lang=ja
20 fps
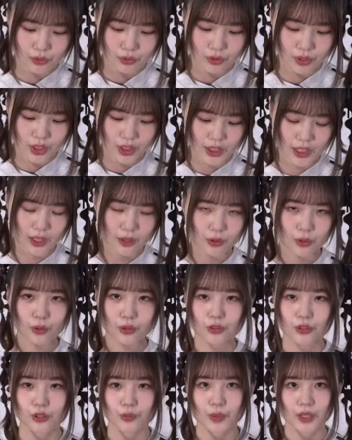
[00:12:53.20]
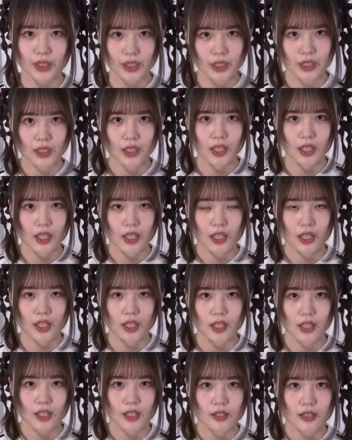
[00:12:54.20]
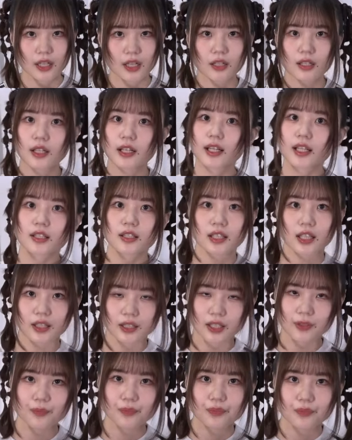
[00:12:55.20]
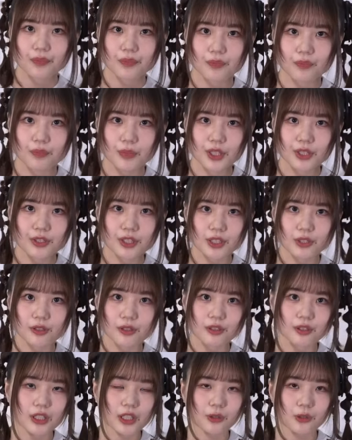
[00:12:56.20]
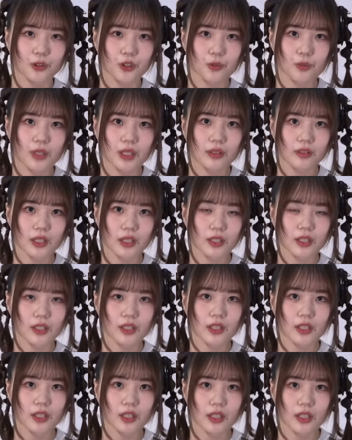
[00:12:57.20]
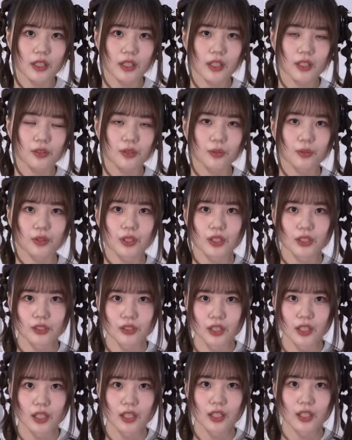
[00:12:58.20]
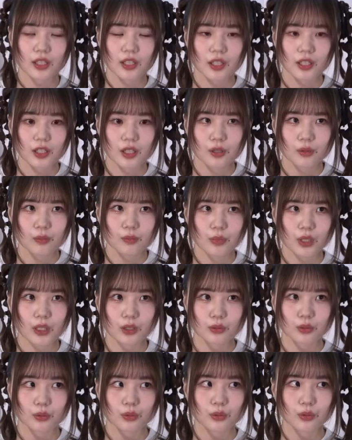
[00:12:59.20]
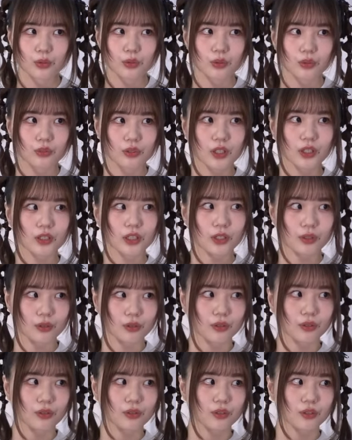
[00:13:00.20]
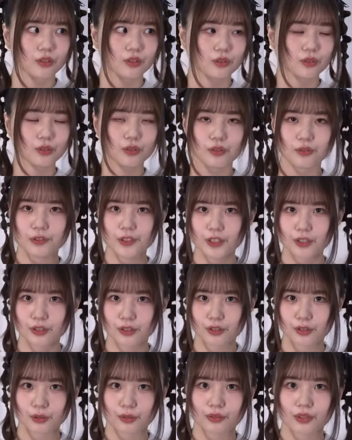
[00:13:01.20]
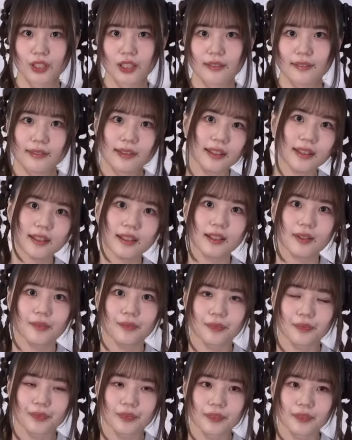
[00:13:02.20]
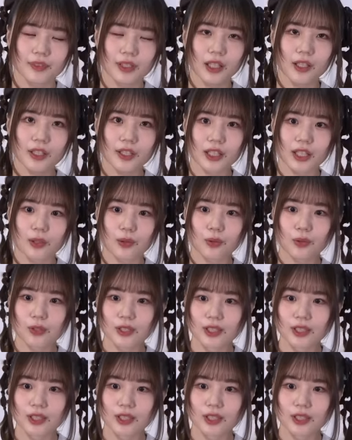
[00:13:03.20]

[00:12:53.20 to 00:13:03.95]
にねんろっくみに、えー、さんかげつかな密着したドキュメンタリー映像でして、まあそのなんだろう、ノンフィクションなんで、何か大